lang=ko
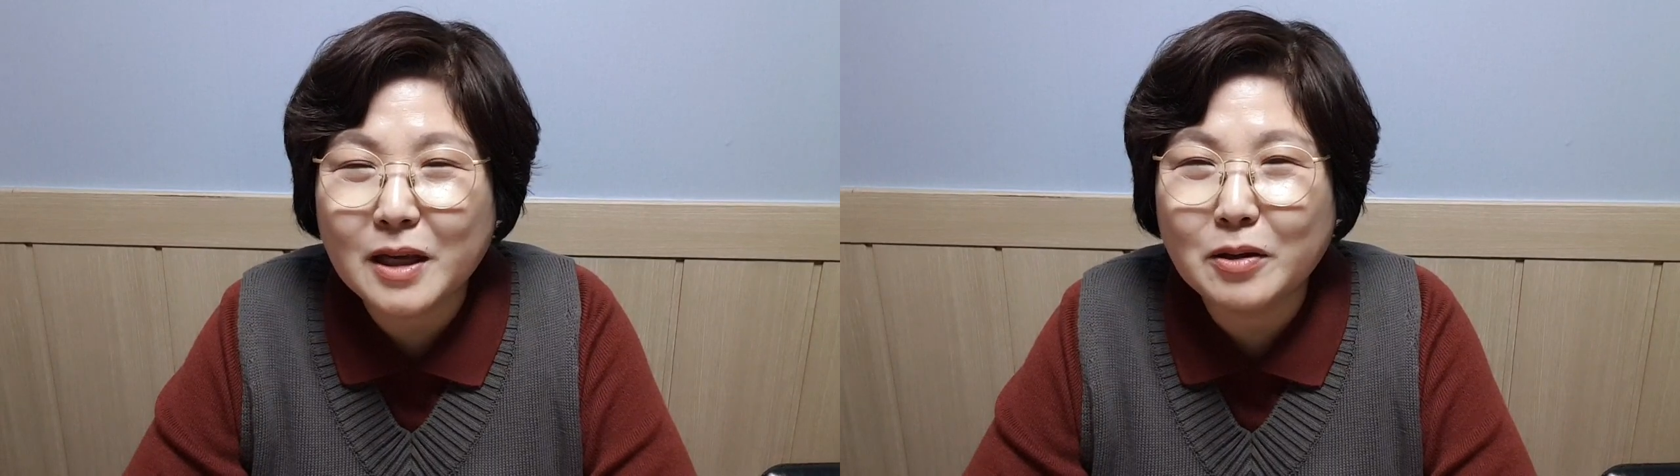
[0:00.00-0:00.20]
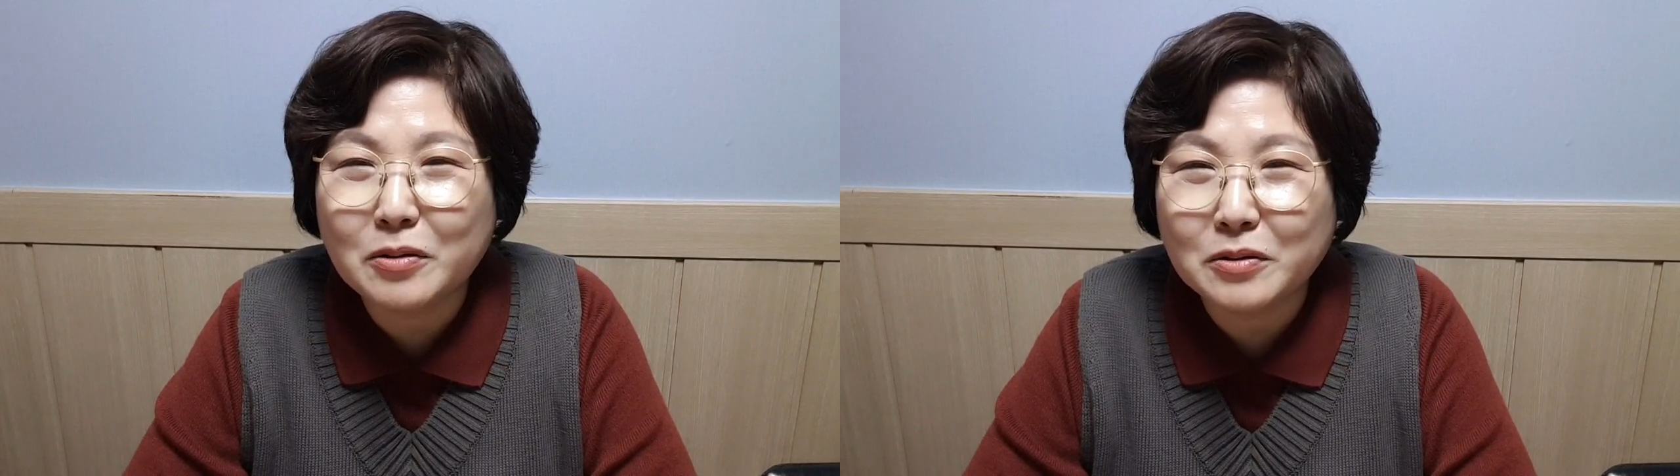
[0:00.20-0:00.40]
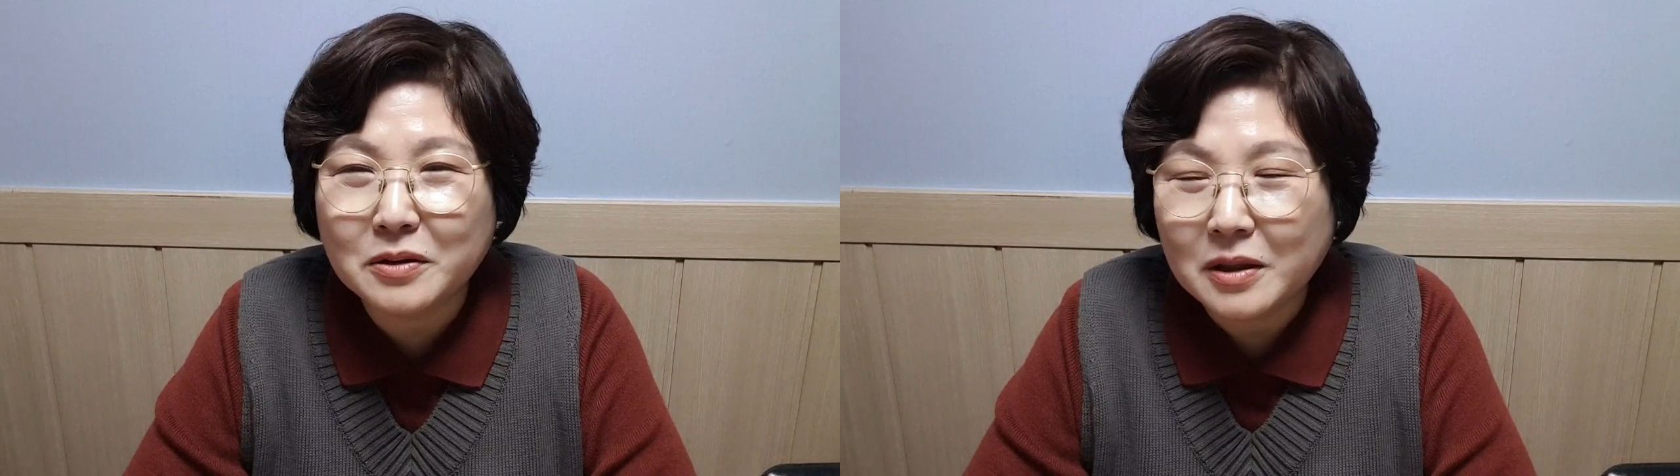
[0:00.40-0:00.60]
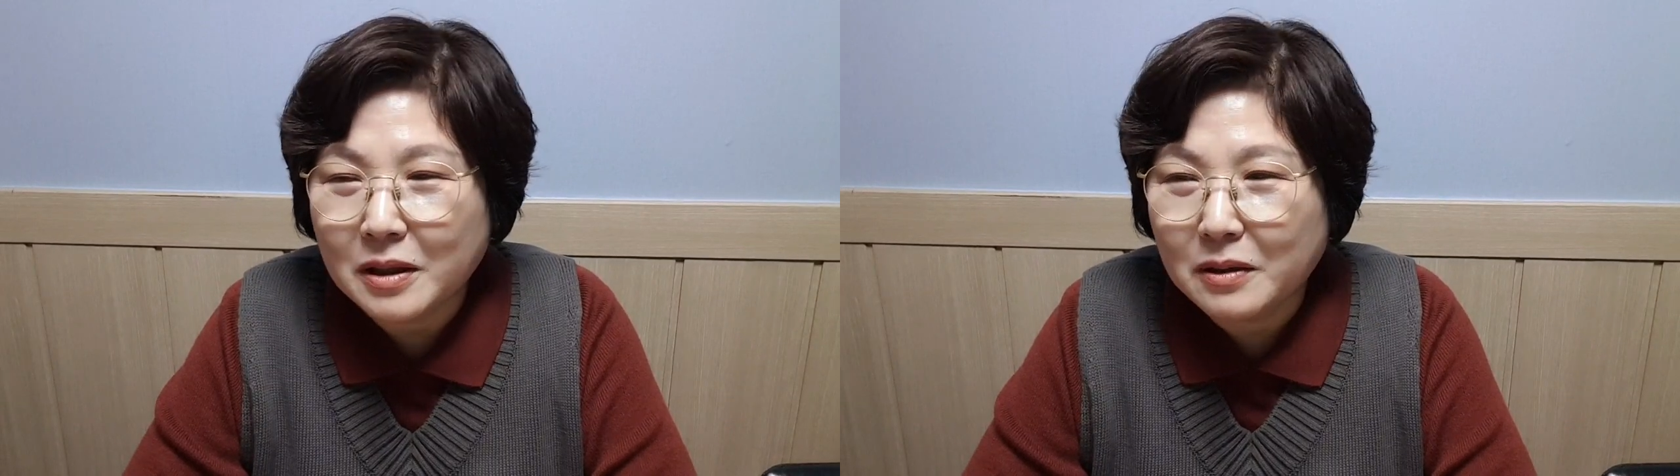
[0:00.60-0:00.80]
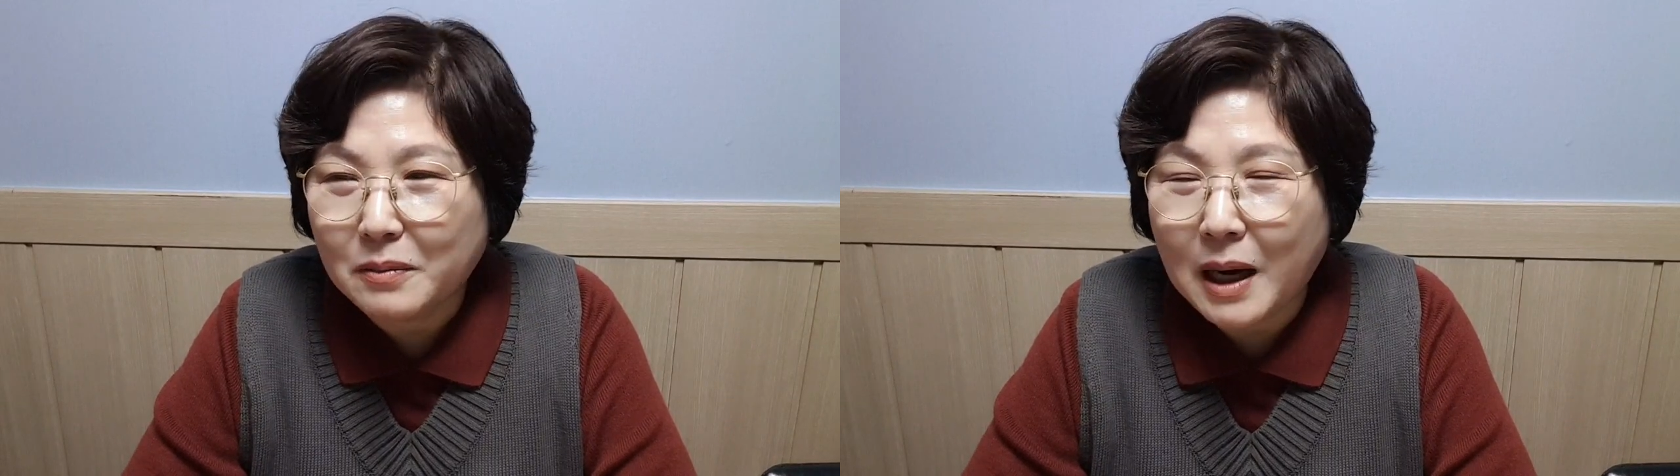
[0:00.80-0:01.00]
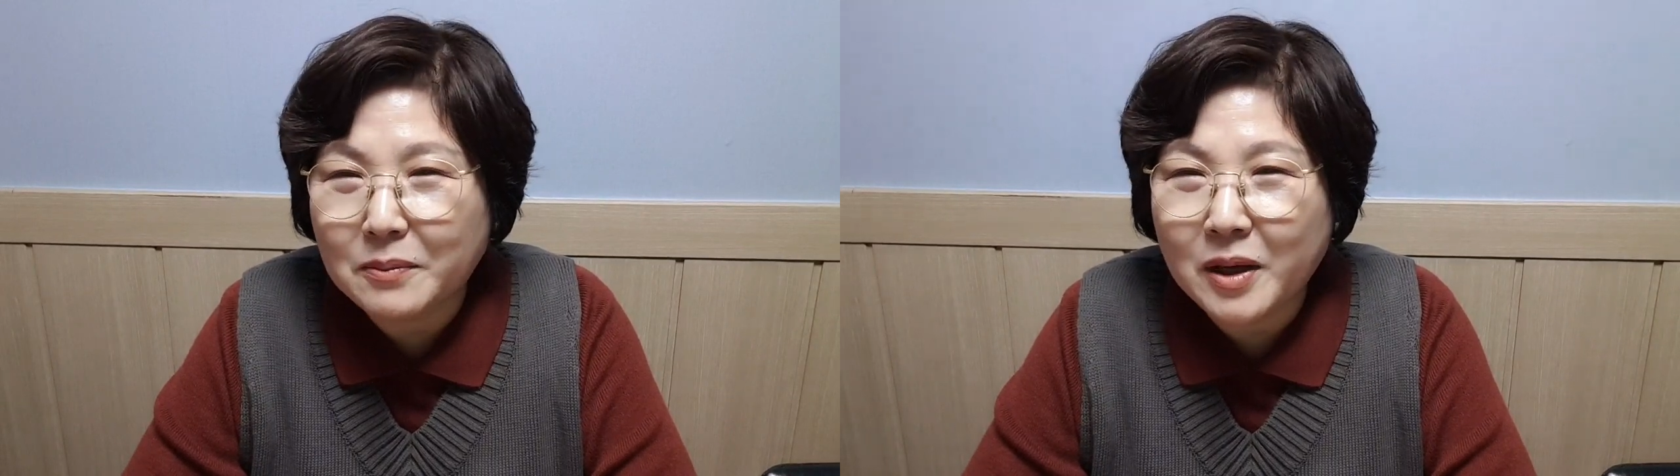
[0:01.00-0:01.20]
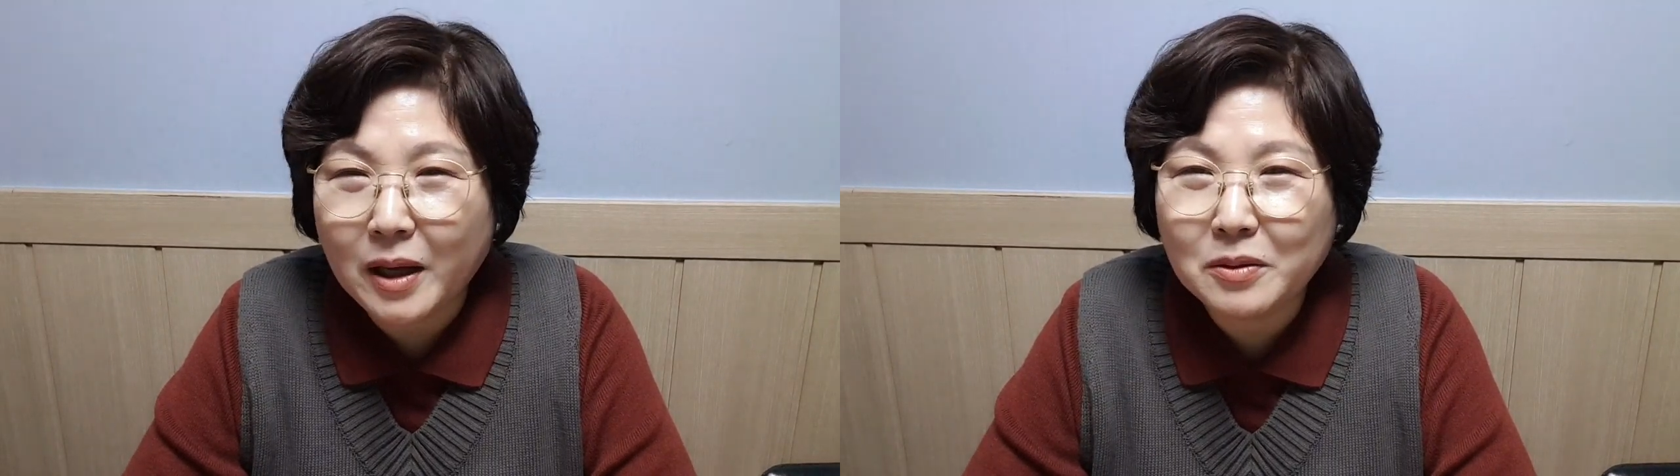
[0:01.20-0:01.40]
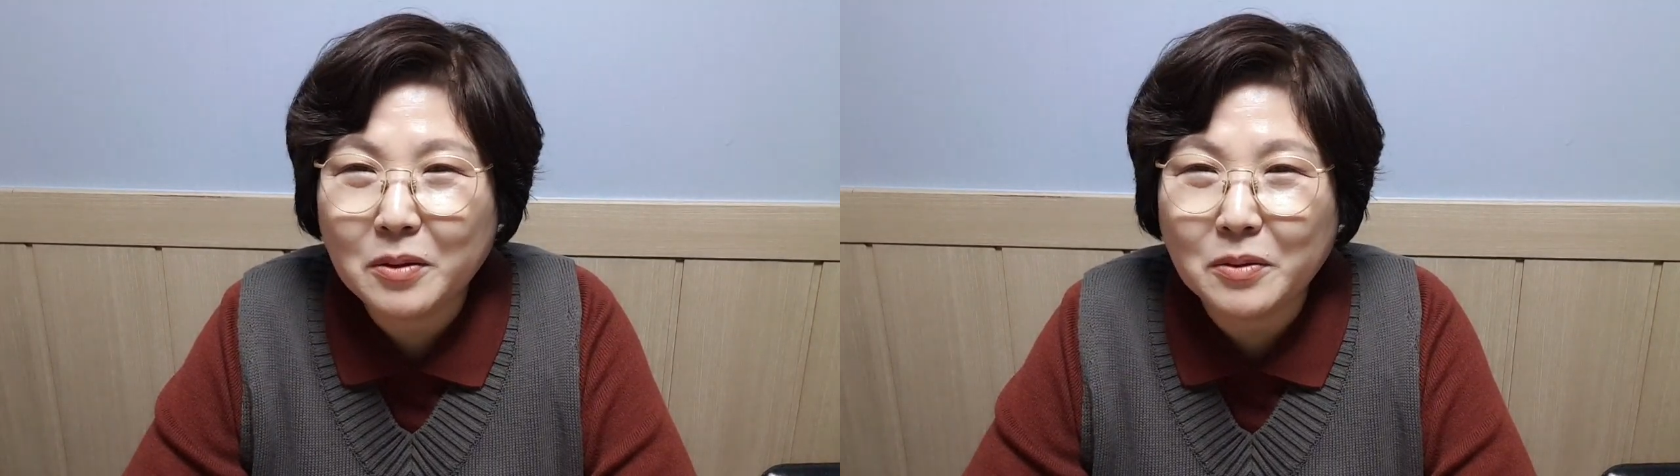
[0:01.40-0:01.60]
지혜로운
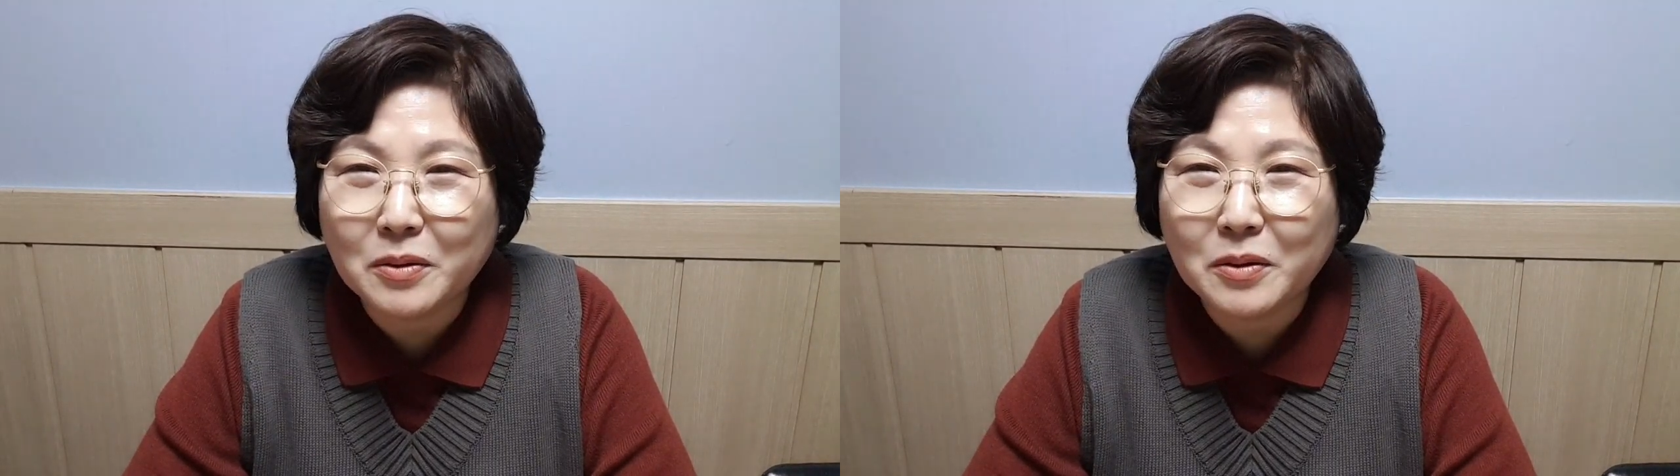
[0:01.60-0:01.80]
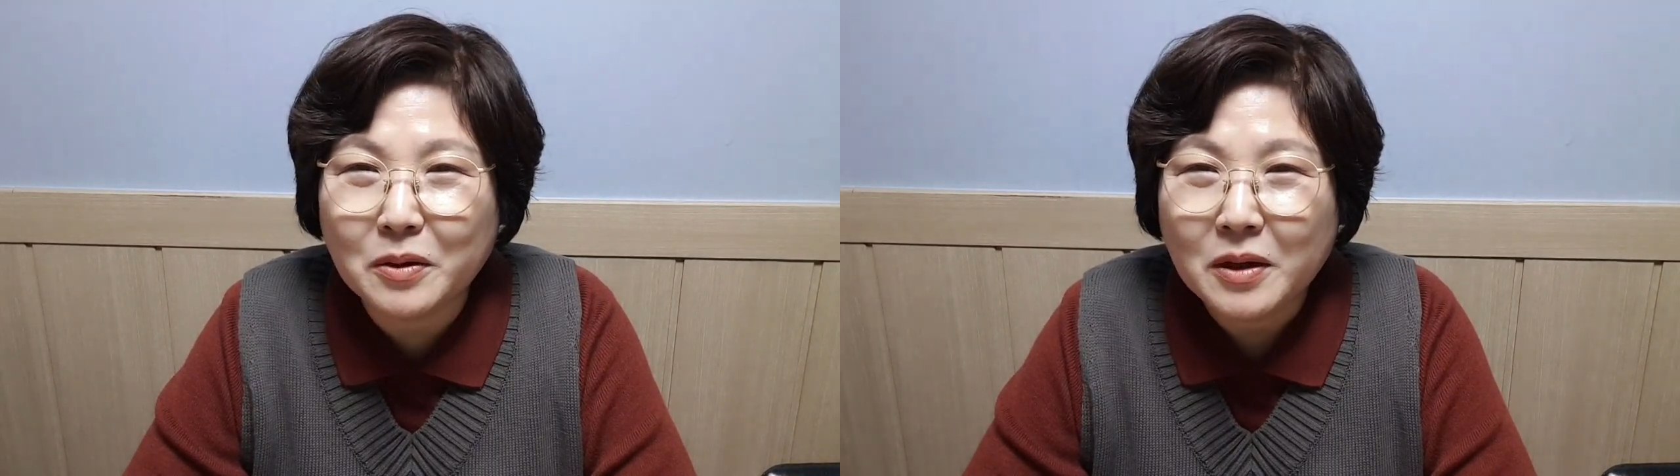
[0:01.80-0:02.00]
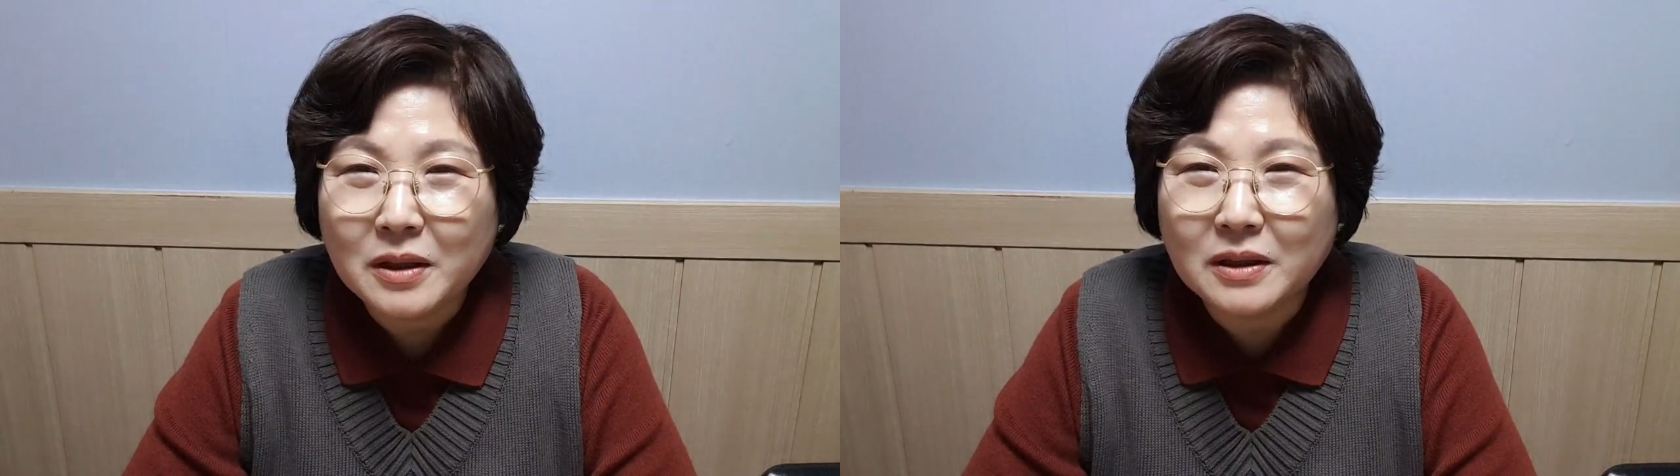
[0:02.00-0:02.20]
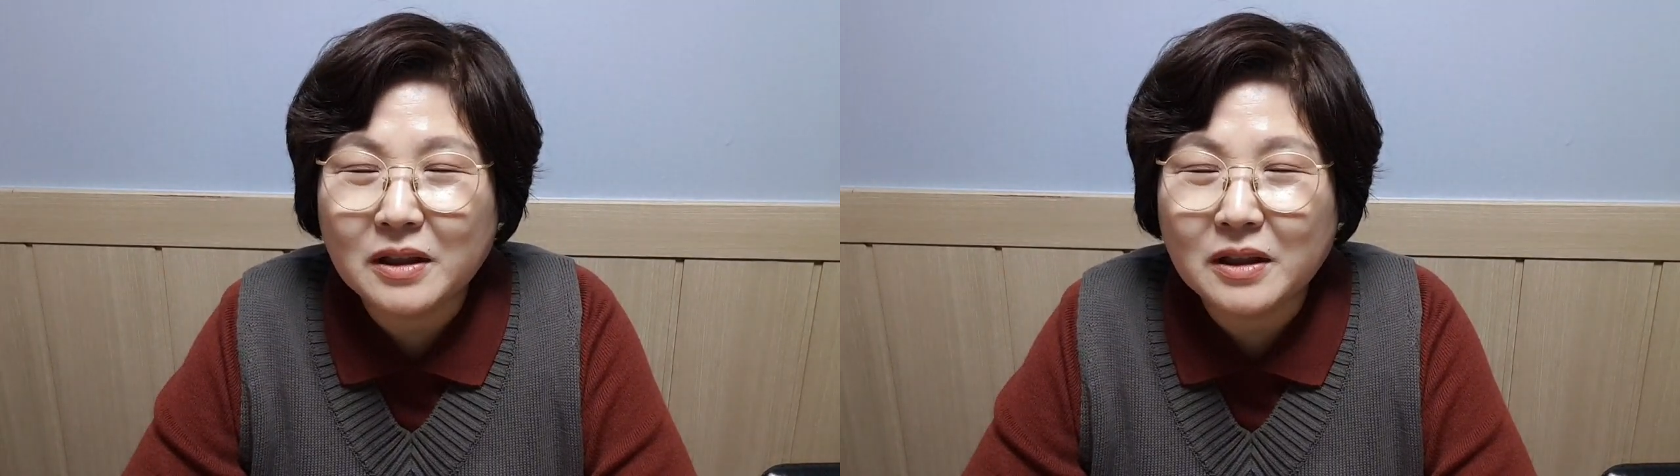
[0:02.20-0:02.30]
마음과 행동으로